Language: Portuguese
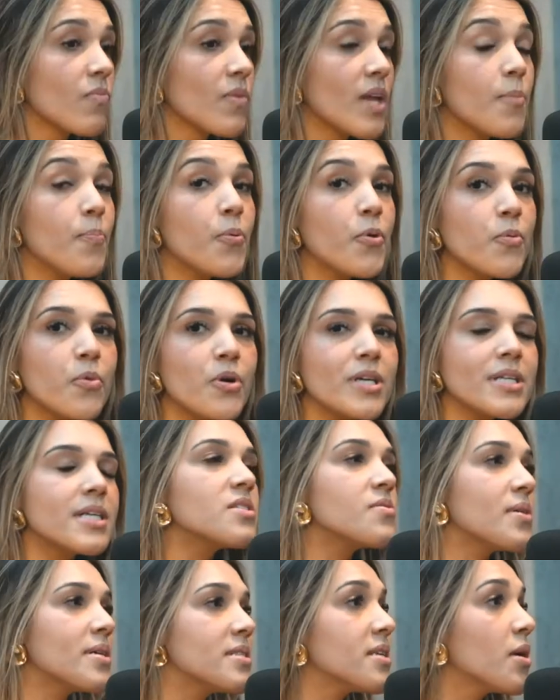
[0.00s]
E por muitas
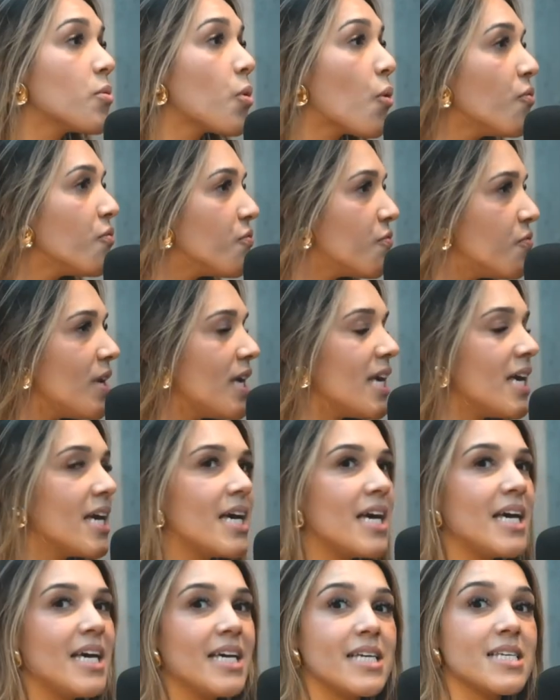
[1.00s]
vezes eu ouvi
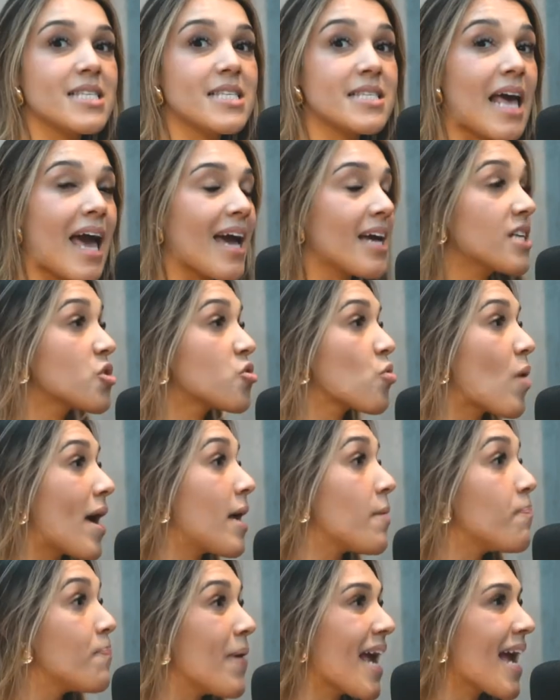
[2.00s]
que sexo
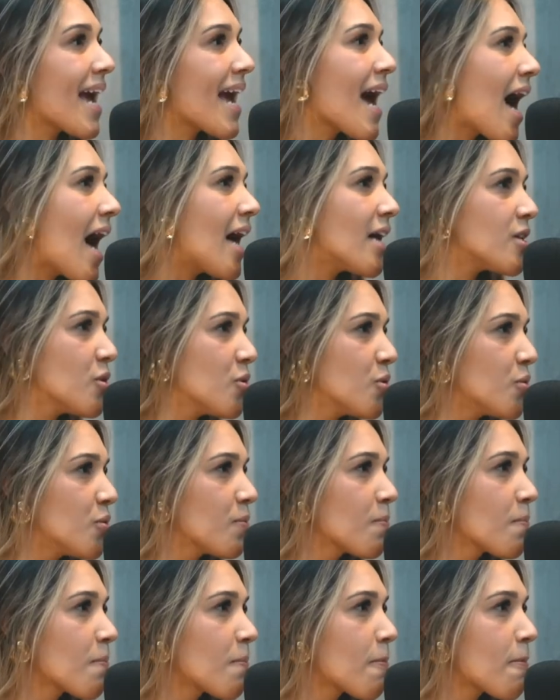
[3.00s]
era pecado,
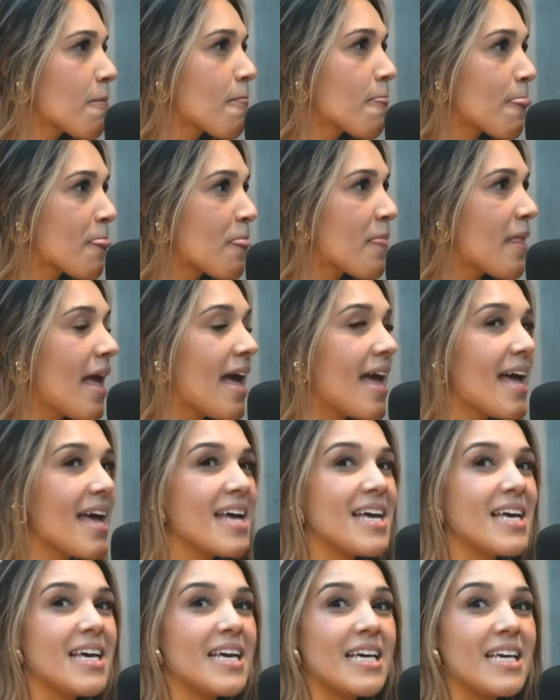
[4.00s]
né?
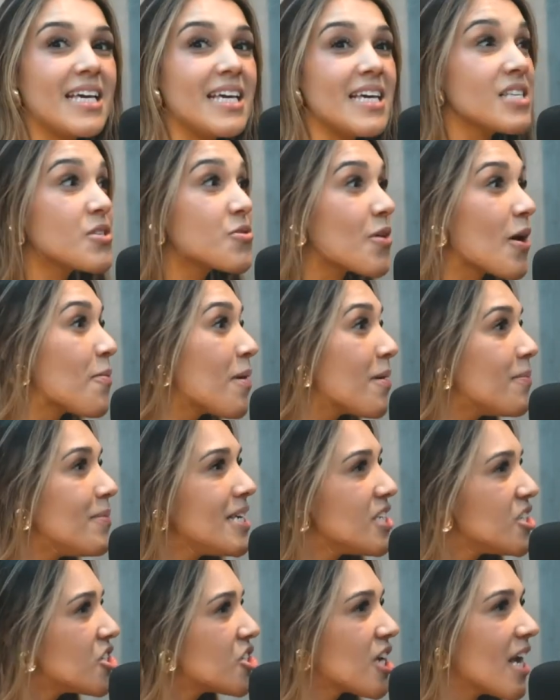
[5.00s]
isso é uma
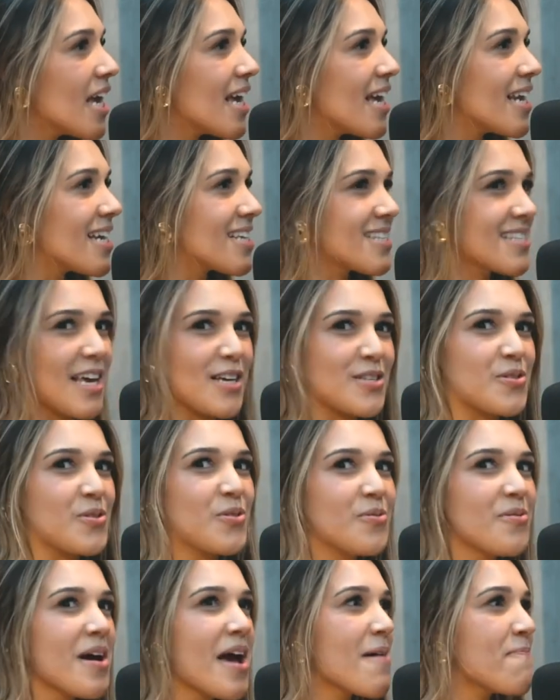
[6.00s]
mentira. Sexo
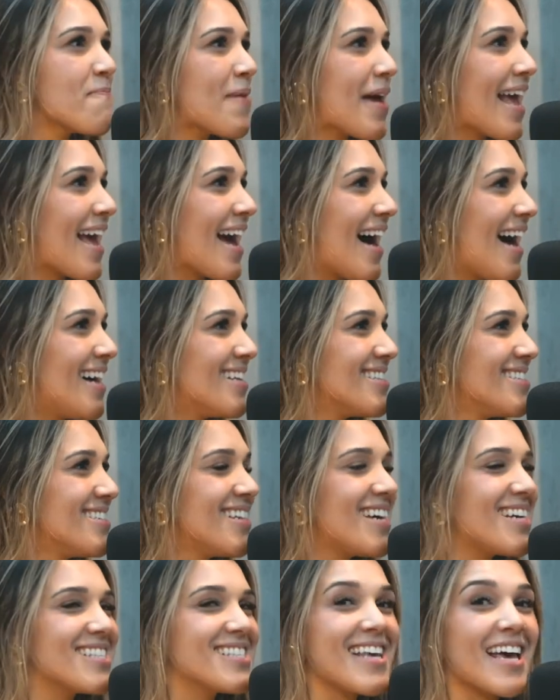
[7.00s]
não é pecado,
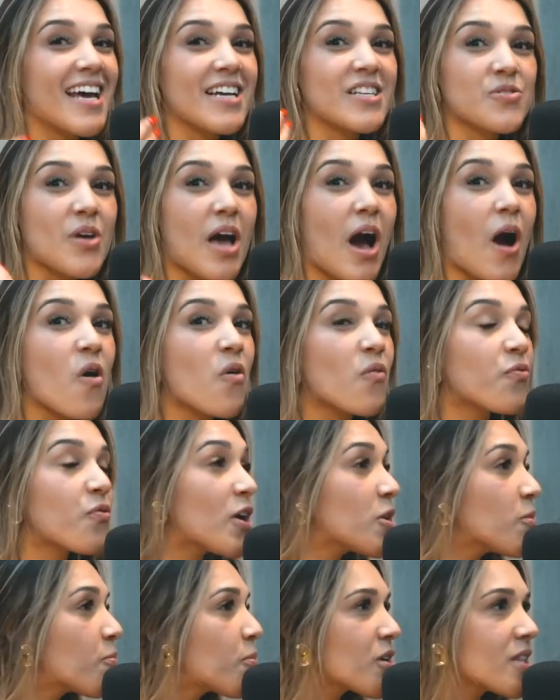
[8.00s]
né? Sexo é algo
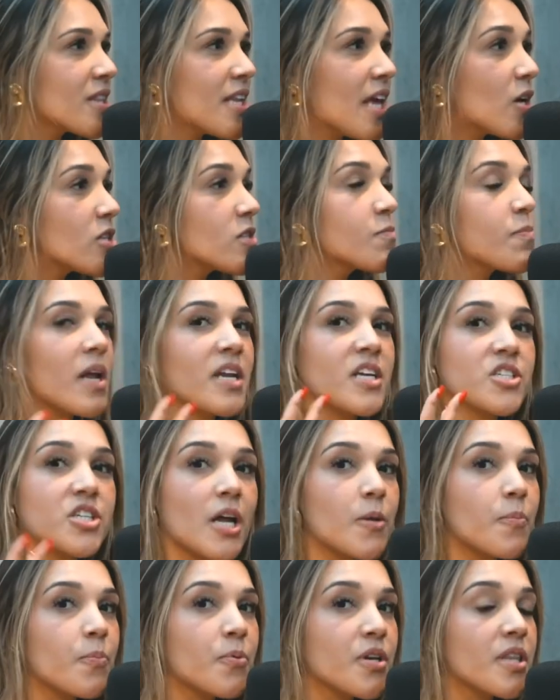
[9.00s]
feito por Deus,
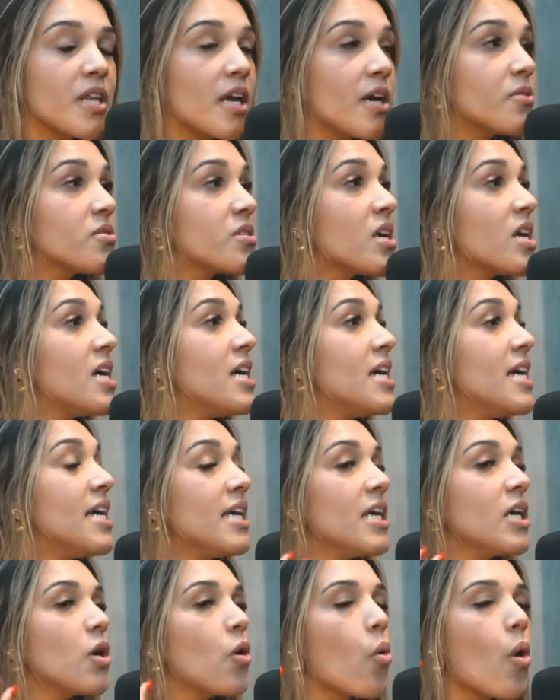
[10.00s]
planejado por Deus.
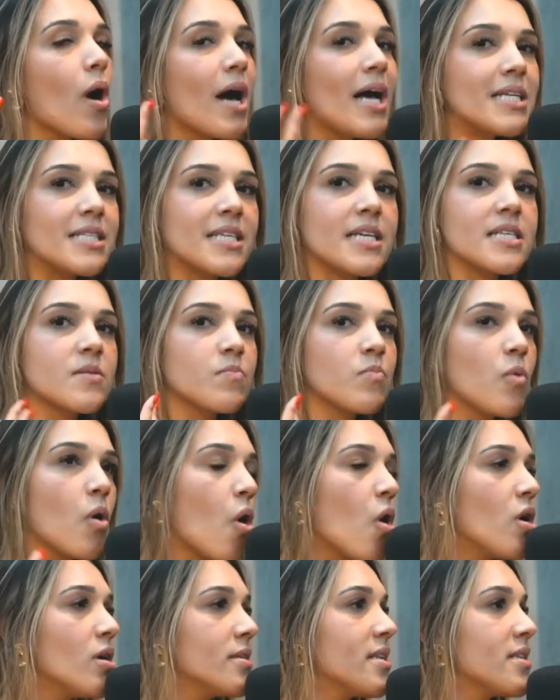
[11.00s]
E quantas
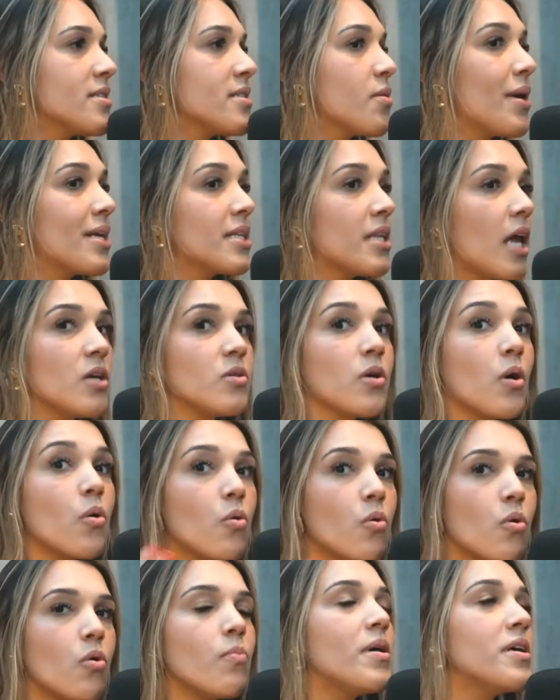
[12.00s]
moças, eu atendo
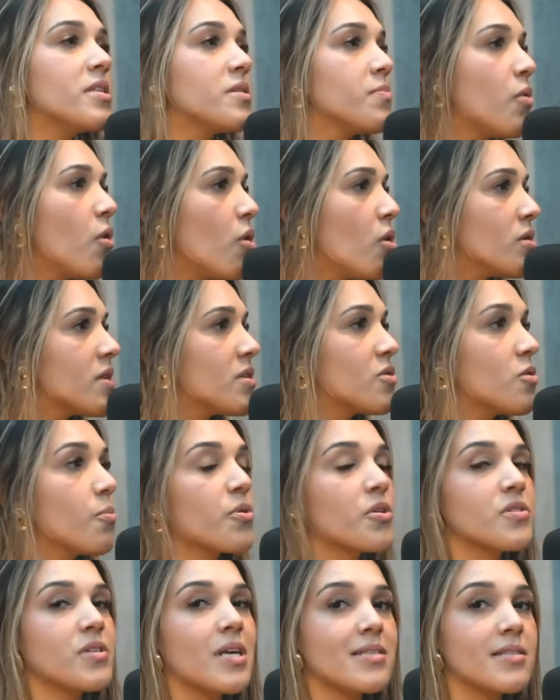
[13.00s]
algumas moças no
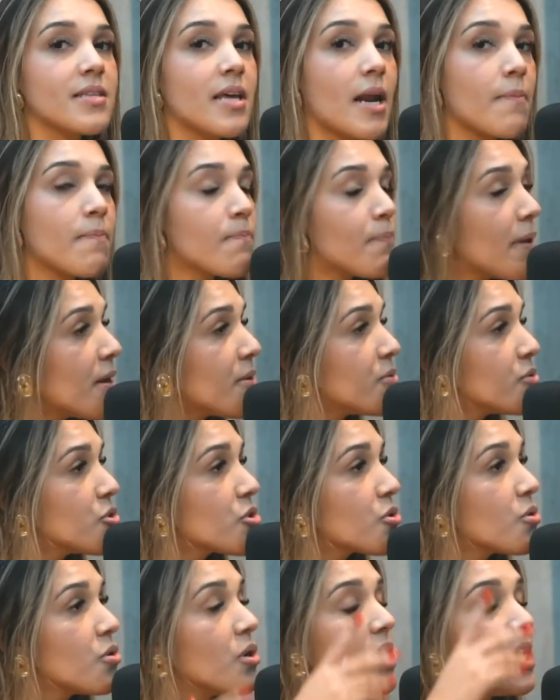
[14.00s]
processo
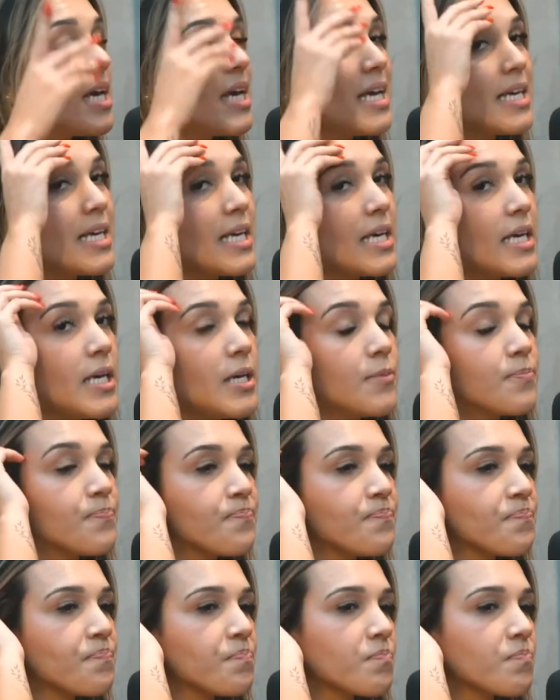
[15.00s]
terapêutico que